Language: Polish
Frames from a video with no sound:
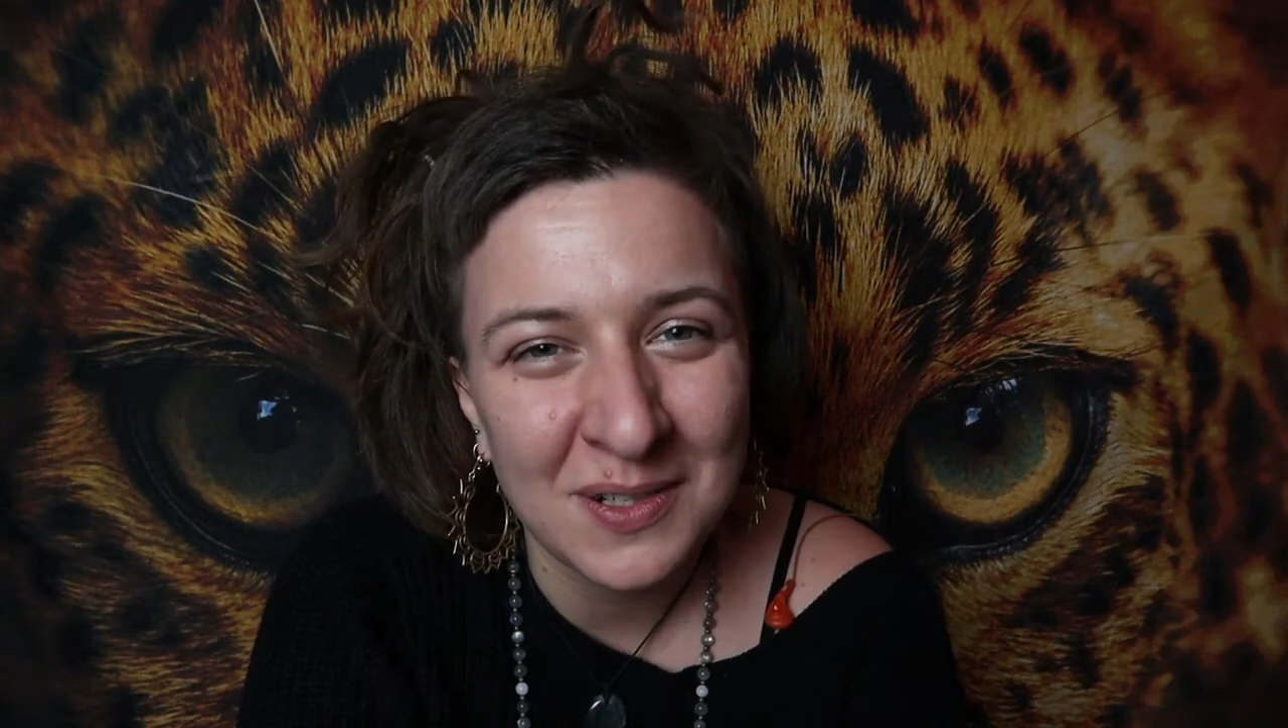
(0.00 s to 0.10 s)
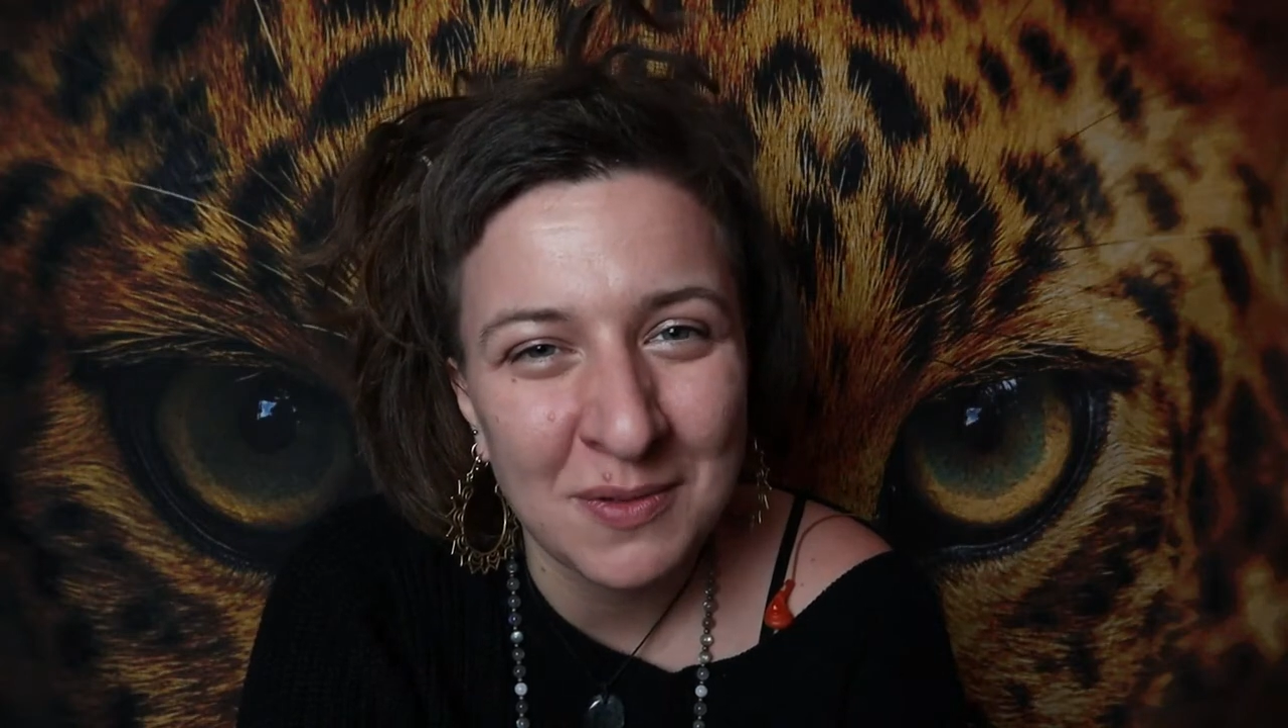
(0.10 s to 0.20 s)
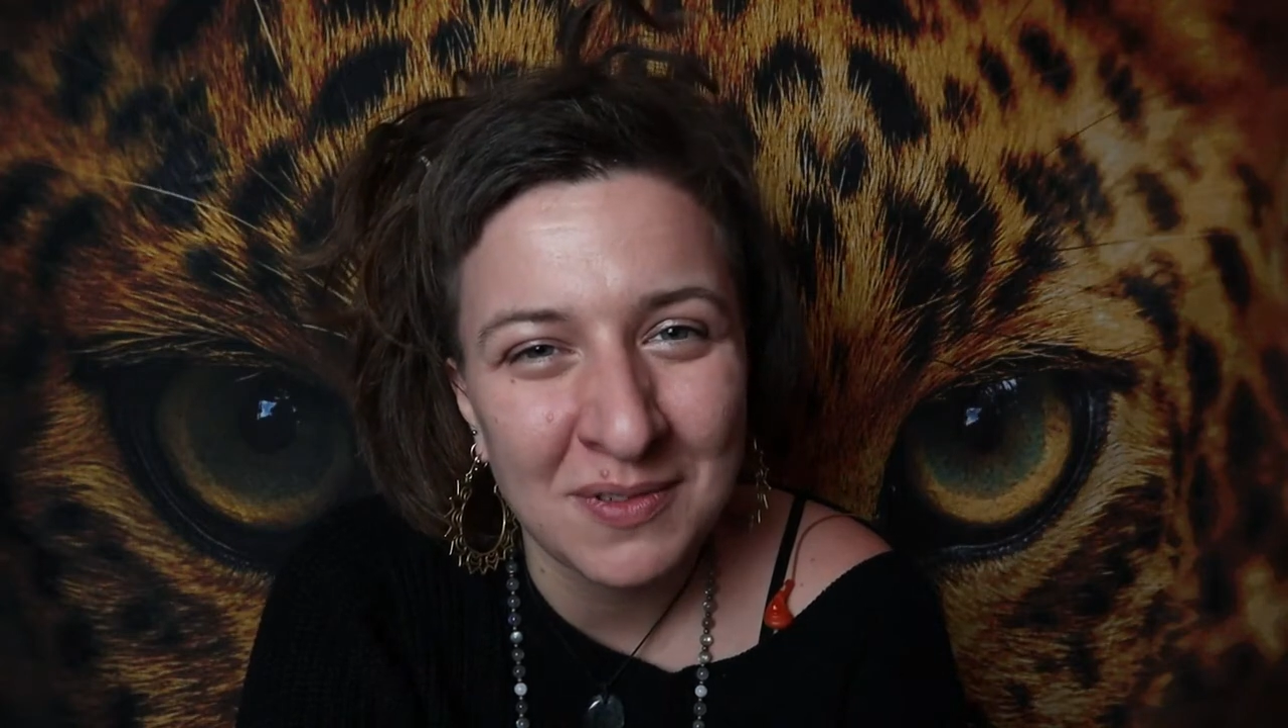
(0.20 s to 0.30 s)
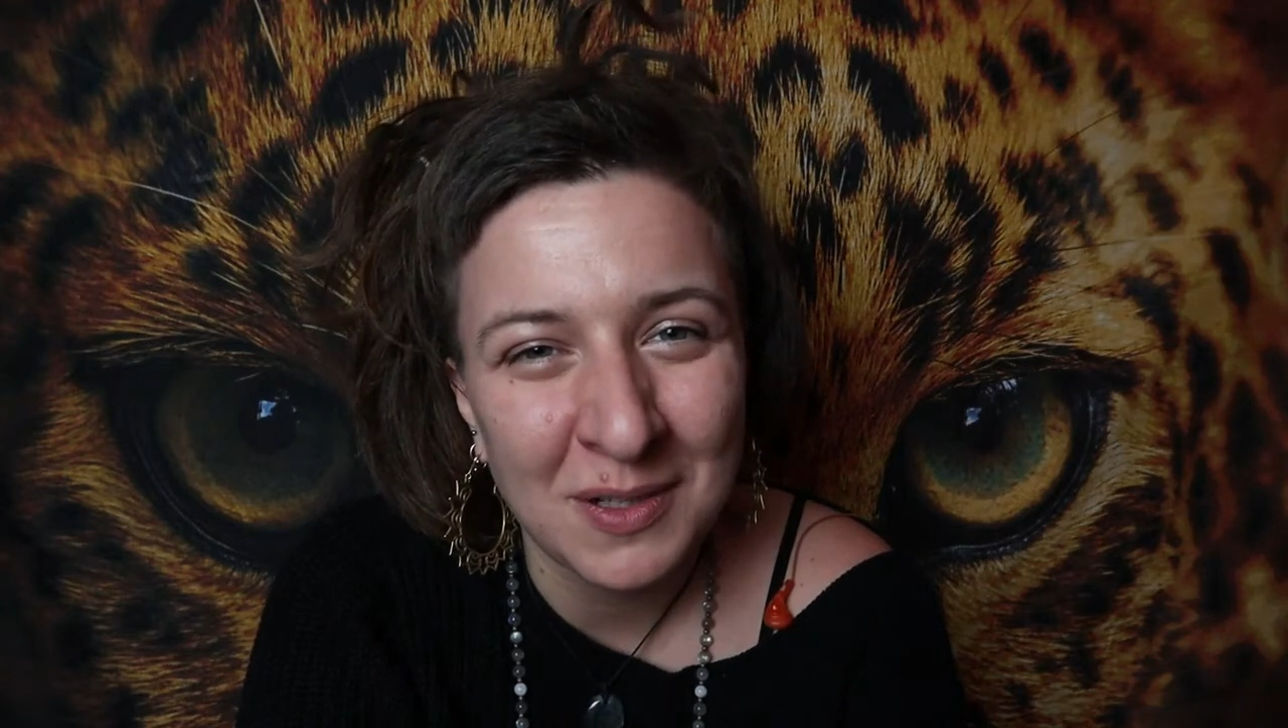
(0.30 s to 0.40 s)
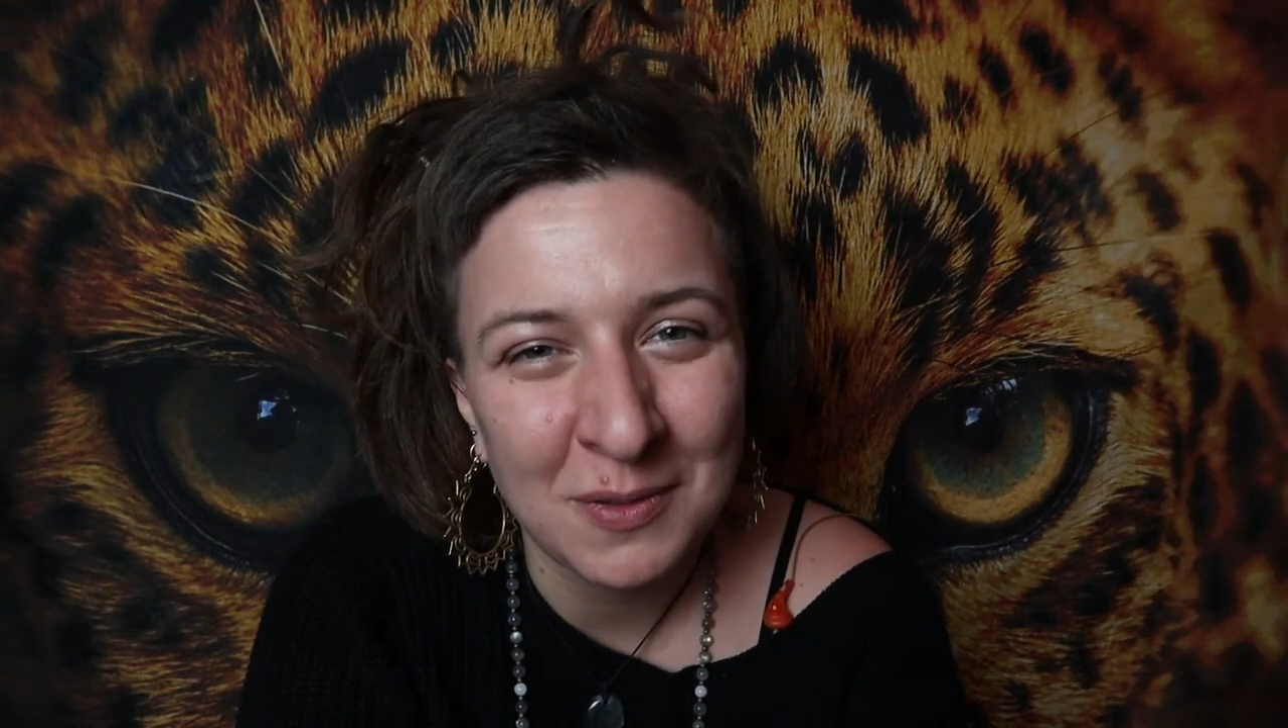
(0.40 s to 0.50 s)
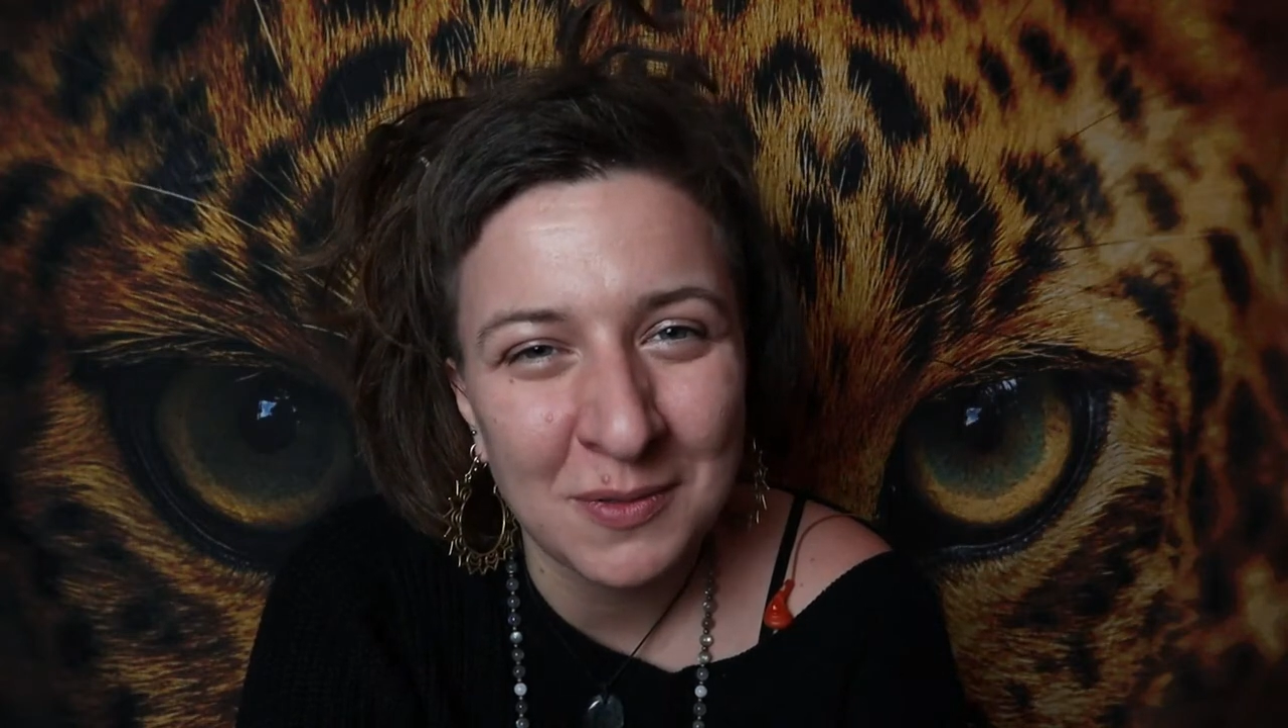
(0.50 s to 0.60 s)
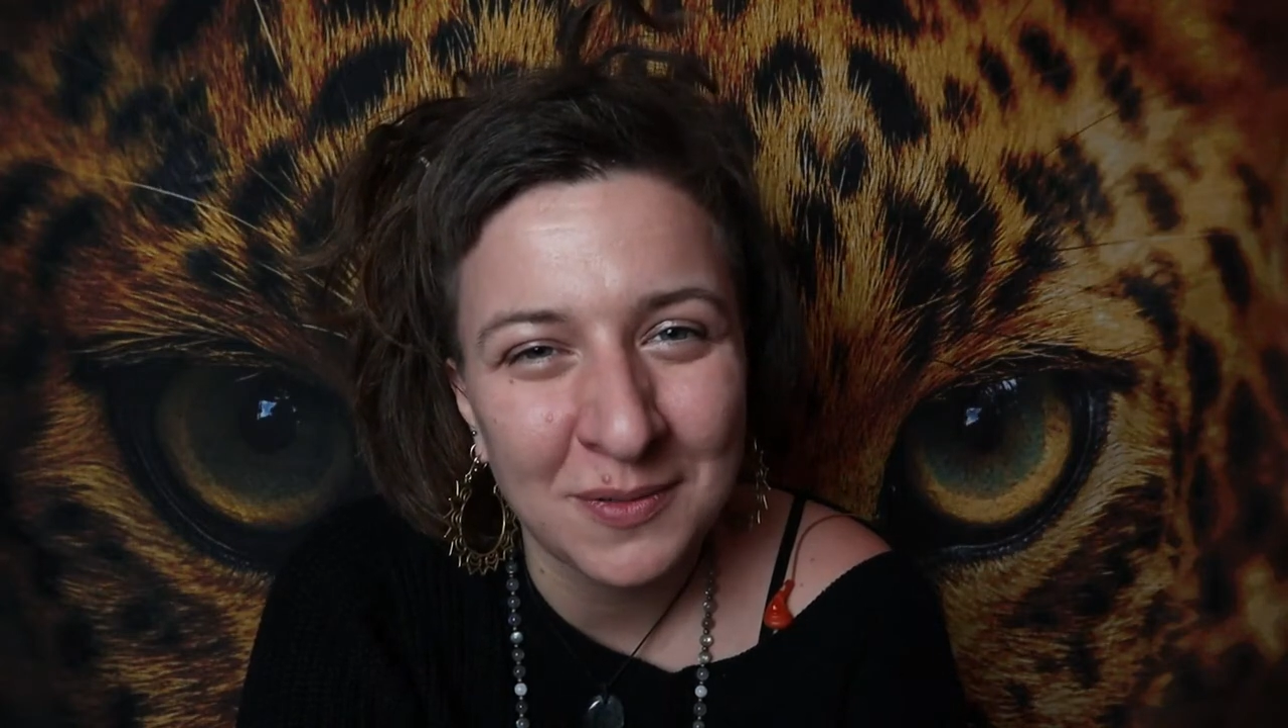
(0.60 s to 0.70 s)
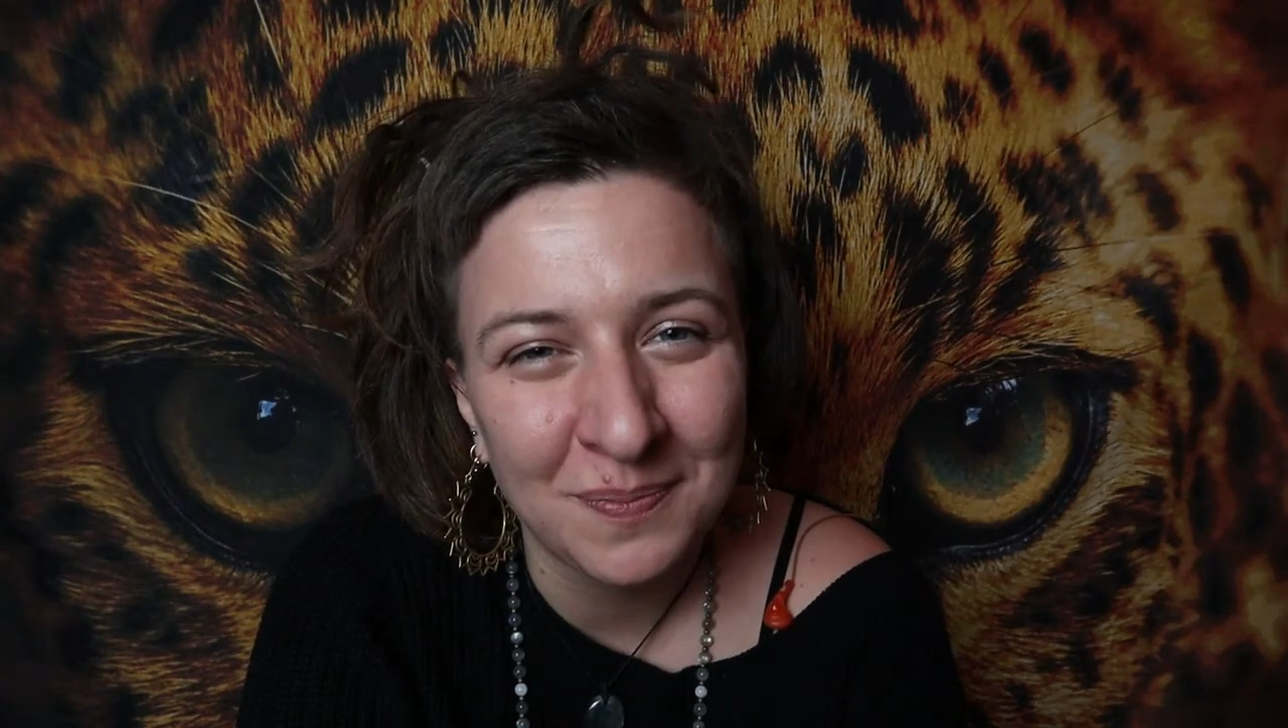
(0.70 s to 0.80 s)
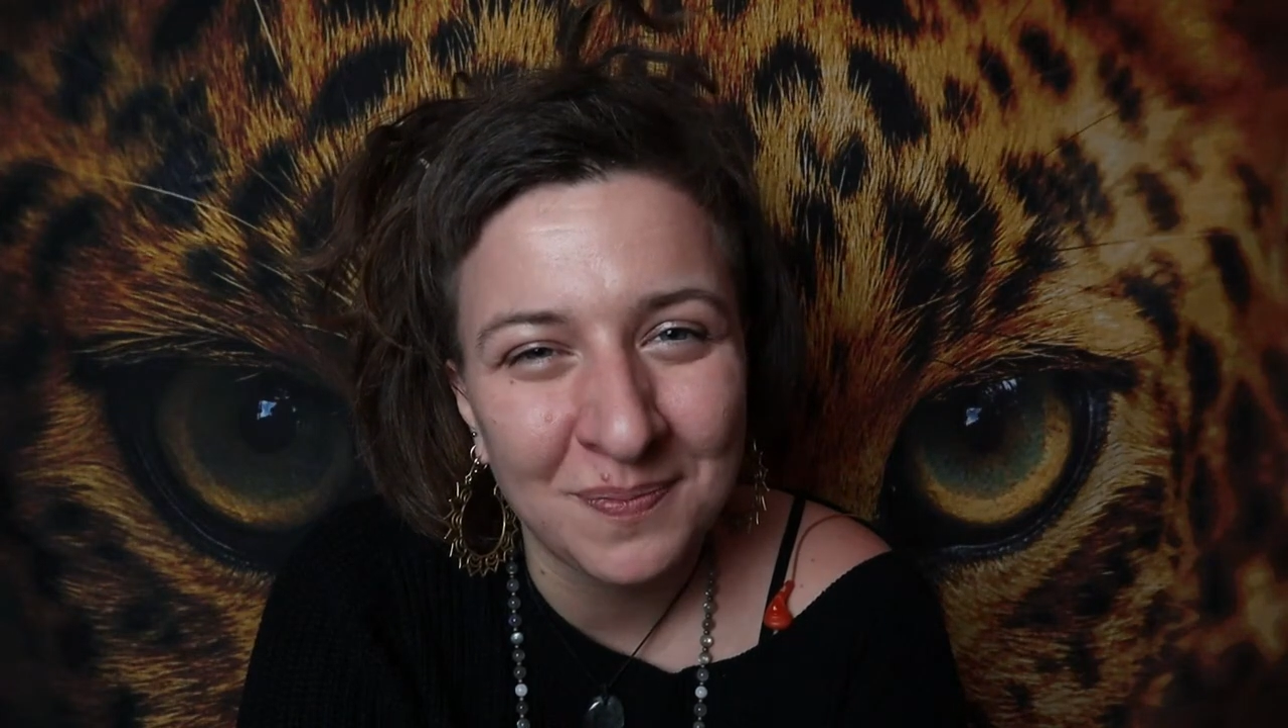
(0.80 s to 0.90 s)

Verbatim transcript: człowieków.